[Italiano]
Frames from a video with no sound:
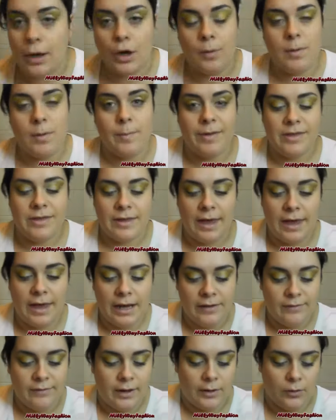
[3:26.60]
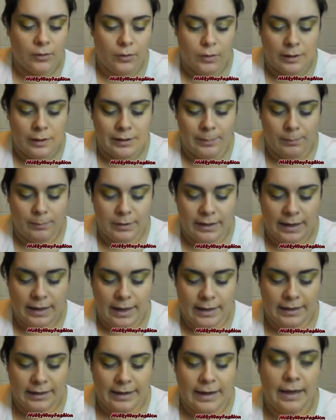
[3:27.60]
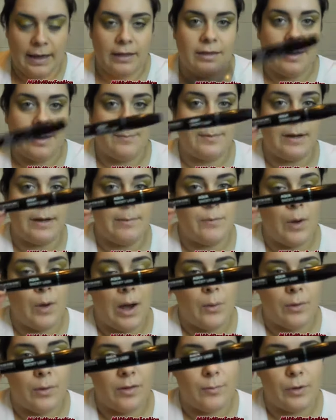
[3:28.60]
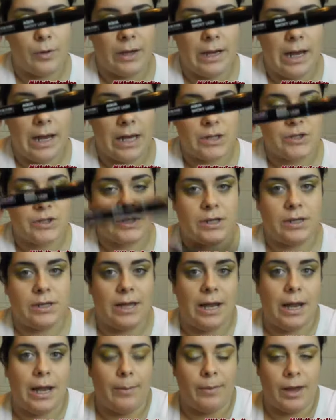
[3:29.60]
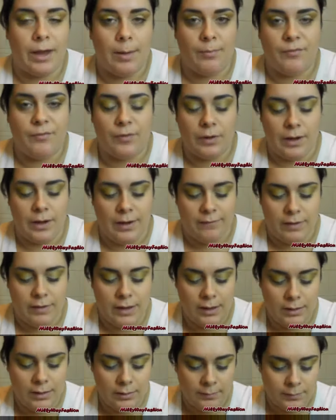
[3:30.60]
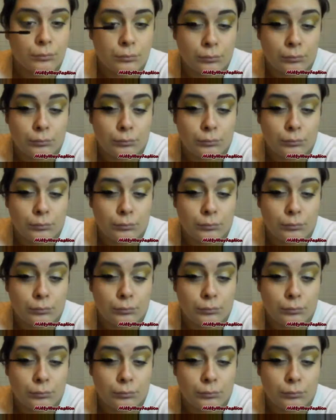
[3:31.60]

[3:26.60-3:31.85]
Come mascara vado ad applicare sempre il mio Acqua Smoky Lash della Make Up Forever.